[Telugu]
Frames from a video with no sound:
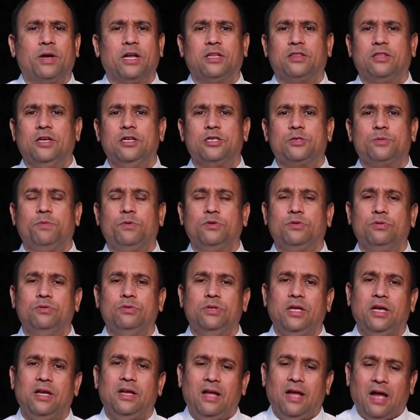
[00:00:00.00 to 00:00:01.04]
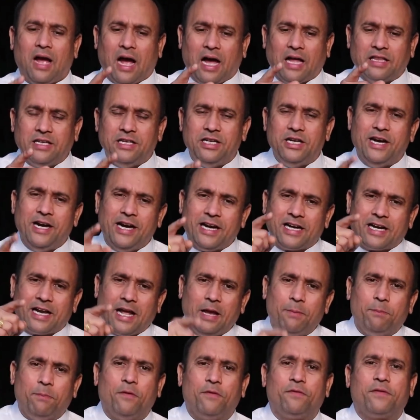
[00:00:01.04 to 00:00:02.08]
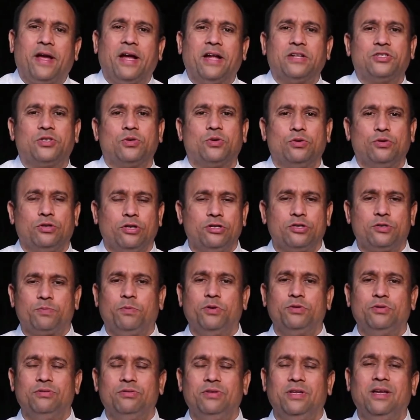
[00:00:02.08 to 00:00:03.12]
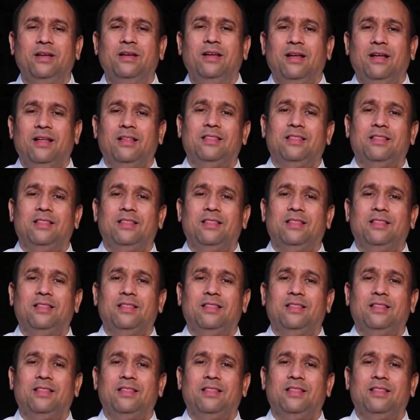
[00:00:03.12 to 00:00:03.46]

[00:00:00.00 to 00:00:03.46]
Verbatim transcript: మనకు తెలిసిపోతుంది అది ఏ టైప్ ఆఫ్ క్యాన్సరో తెలిసిపోతుంది